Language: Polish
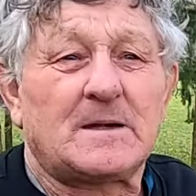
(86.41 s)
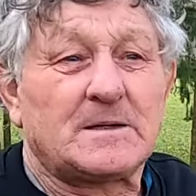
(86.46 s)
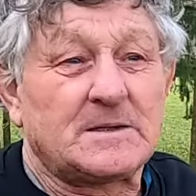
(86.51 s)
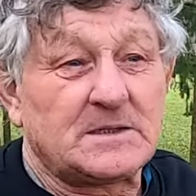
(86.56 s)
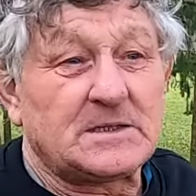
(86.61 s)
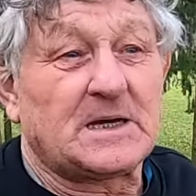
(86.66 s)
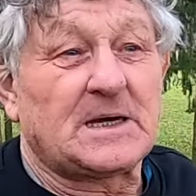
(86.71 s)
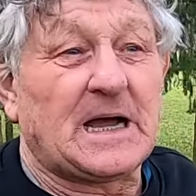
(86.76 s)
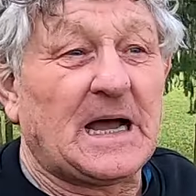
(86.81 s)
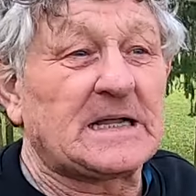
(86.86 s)

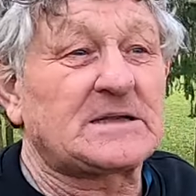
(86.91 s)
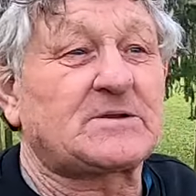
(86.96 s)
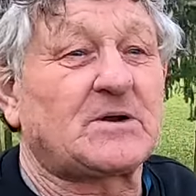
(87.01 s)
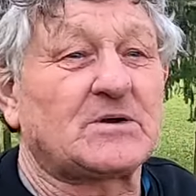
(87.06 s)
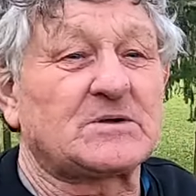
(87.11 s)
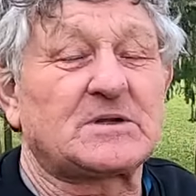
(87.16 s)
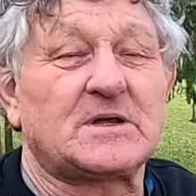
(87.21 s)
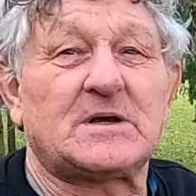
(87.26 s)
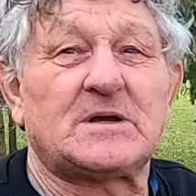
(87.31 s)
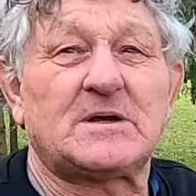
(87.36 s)
Ja
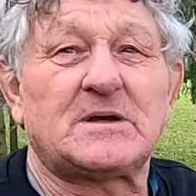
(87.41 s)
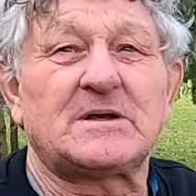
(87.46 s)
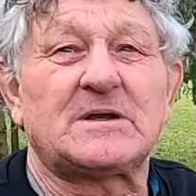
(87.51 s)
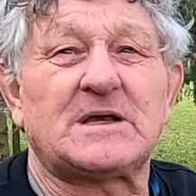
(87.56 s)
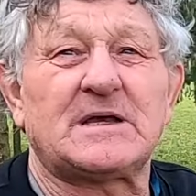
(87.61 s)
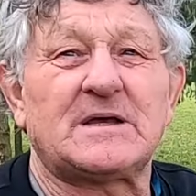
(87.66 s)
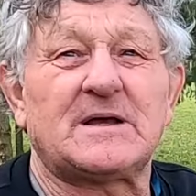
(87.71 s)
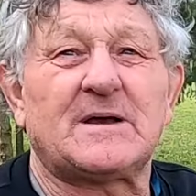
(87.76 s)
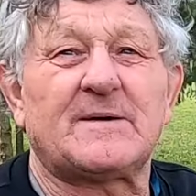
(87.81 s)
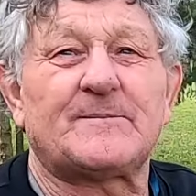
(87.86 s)
to... Czy,
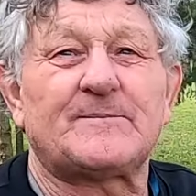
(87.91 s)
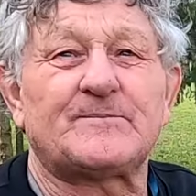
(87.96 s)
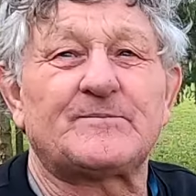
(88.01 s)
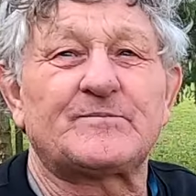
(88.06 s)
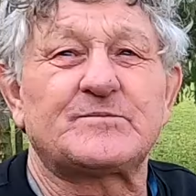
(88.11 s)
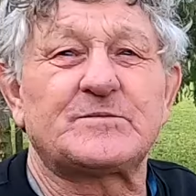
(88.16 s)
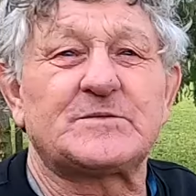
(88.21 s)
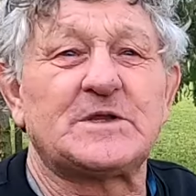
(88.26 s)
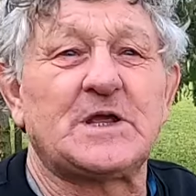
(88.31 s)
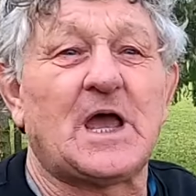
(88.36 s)
czy cement?
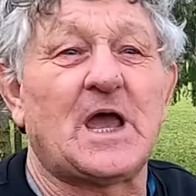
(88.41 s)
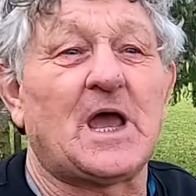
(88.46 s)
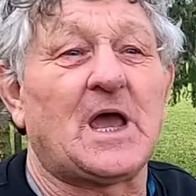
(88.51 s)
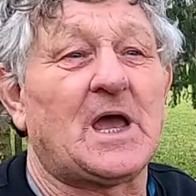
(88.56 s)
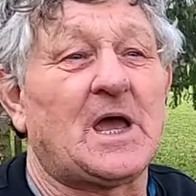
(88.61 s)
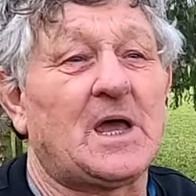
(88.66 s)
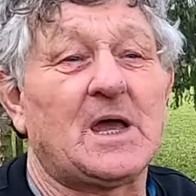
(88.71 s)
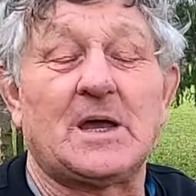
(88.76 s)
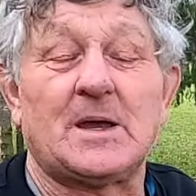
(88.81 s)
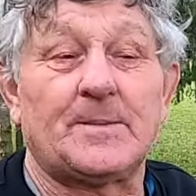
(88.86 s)

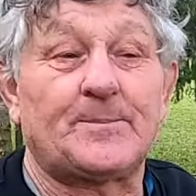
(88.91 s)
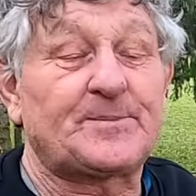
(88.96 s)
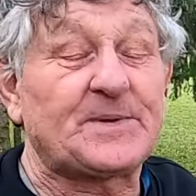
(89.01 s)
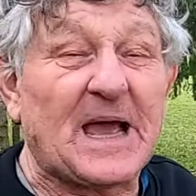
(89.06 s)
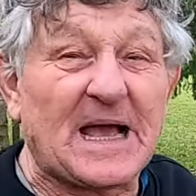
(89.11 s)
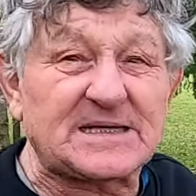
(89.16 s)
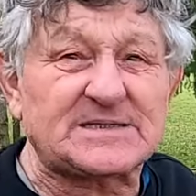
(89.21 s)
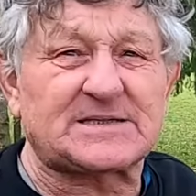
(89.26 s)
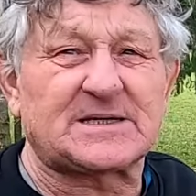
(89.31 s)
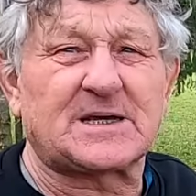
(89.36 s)
Nie,
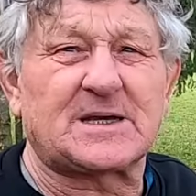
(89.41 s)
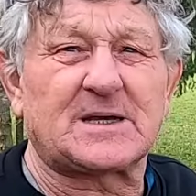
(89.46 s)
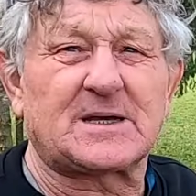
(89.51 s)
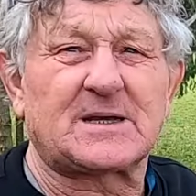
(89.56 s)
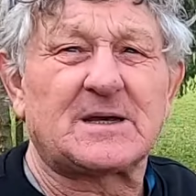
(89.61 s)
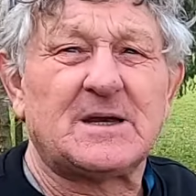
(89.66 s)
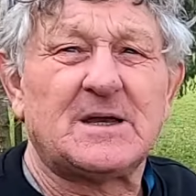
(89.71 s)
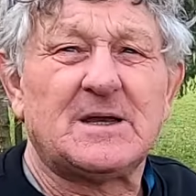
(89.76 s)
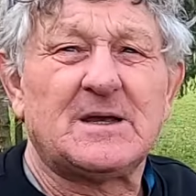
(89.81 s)
piasek.